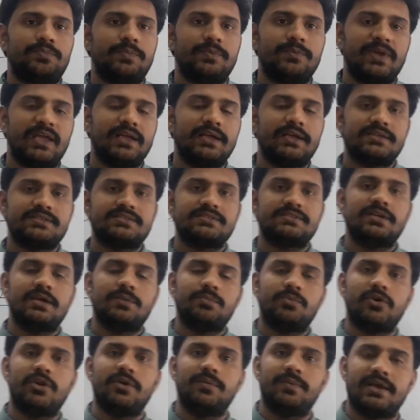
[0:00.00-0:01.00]
बैंकर सिड्डा
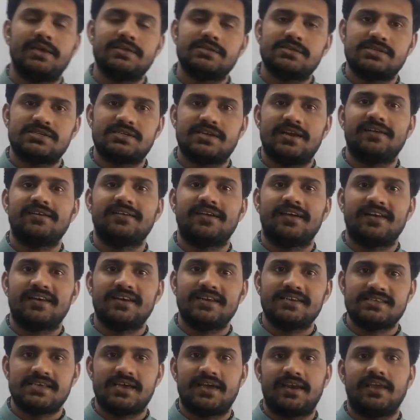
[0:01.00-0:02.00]
पुणे ब्रांच स्टार्ट
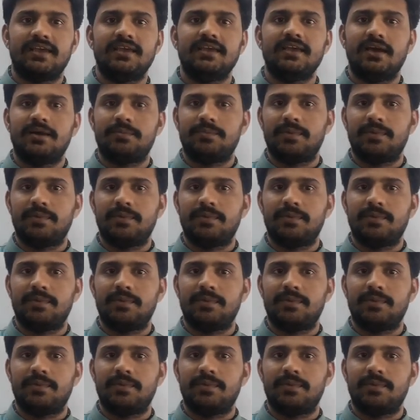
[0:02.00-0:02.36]
करने जा रही है